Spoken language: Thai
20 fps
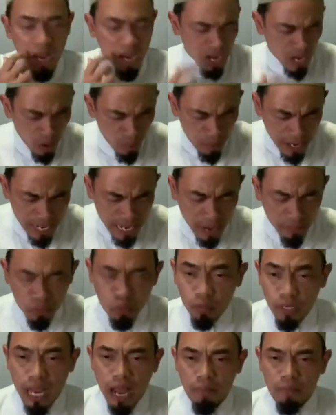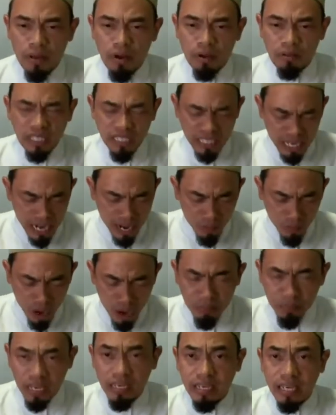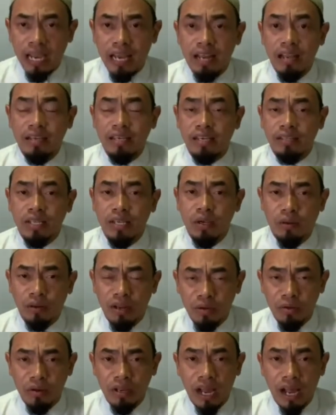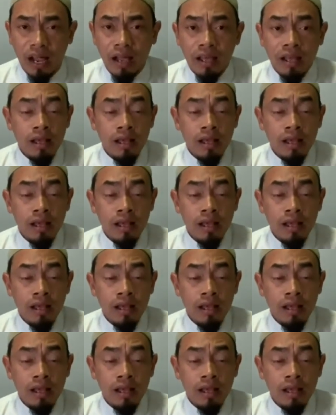เราพยายามทุกอย่างพี่น้องที่จะได้ความยิ่งใหญ่และเกียรติยศในดุนยา